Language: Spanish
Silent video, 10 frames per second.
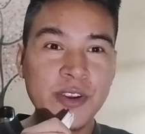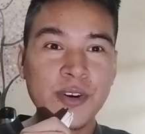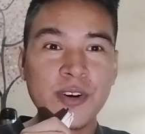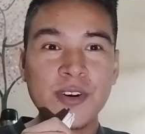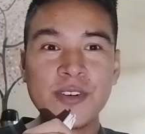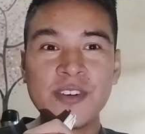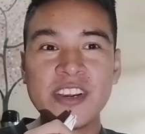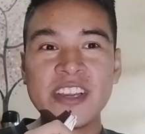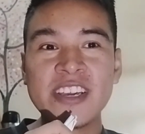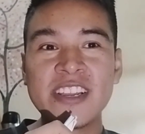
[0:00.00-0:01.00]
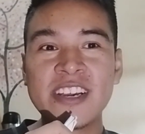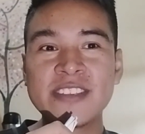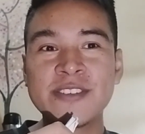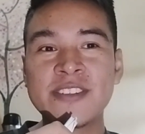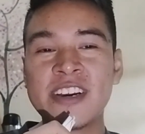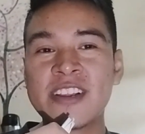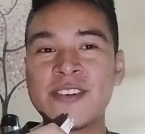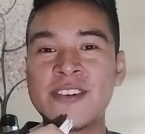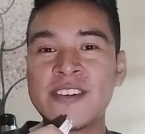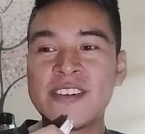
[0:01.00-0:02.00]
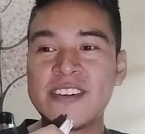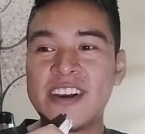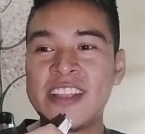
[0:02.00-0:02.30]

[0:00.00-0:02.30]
Y ojo con querer reaccionar con,